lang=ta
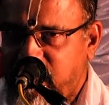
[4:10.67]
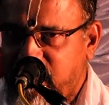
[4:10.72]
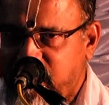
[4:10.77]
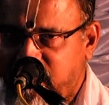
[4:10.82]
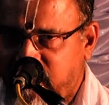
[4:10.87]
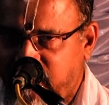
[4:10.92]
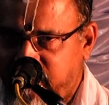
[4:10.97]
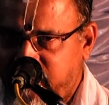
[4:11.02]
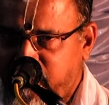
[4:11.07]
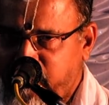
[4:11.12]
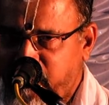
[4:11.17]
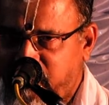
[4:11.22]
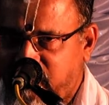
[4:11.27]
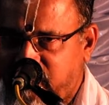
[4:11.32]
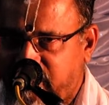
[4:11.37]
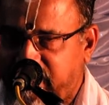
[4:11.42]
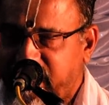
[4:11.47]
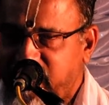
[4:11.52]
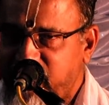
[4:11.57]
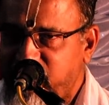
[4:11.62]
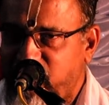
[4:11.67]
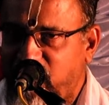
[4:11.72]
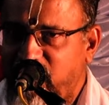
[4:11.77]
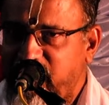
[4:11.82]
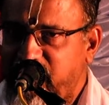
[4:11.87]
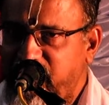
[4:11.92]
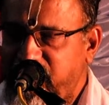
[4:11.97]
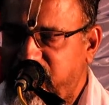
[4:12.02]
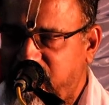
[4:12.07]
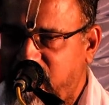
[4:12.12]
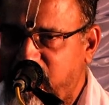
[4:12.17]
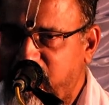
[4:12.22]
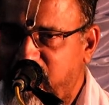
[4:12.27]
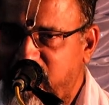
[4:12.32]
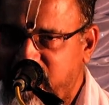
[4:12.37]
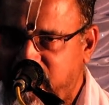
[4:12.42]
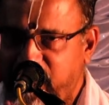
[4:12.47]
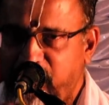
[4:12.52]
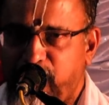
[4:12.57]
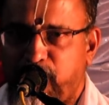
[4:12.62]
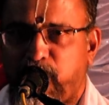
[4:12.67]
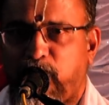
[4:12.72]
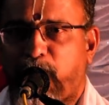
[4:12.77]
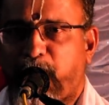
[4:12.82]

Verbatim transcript: அந்த நரசிம்மர் கையில் வாங்கிட்டா மாதிரியும்